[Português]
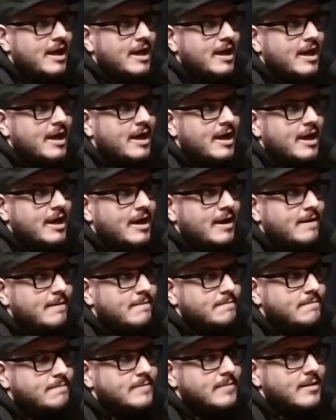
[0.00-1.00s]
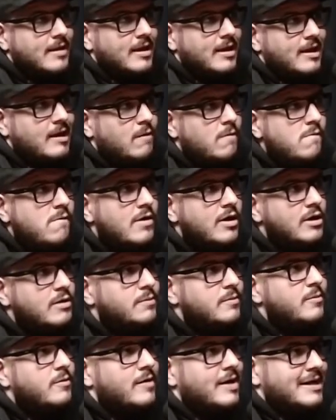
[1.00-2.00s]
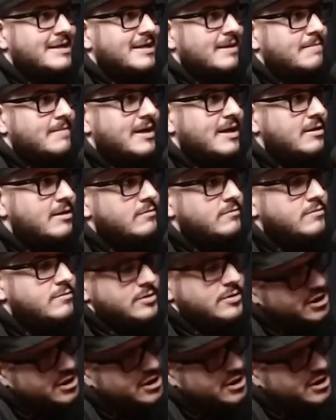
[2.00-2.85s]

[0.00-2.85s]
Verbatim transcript: é, um ano pro meu casamento,